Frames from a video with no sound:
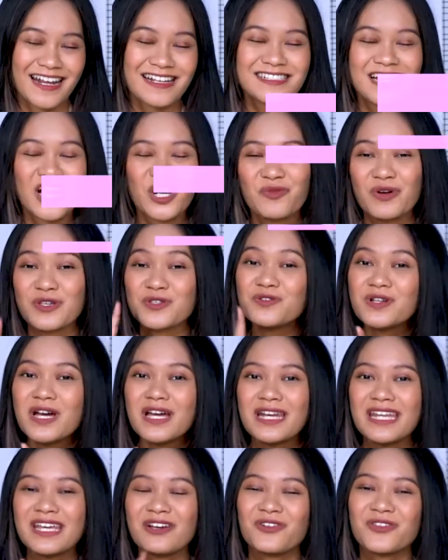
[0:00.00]
Nah jangan lupa
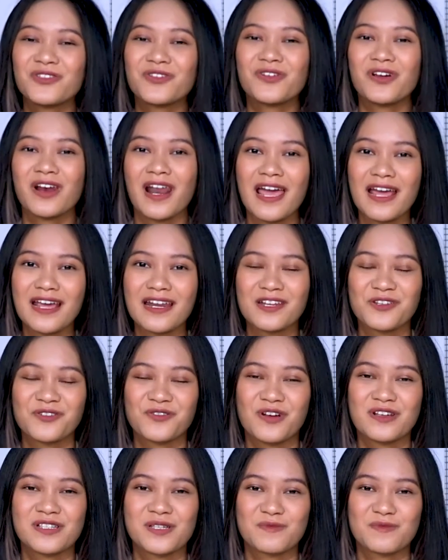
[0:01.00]
juga nih untuk like dan juga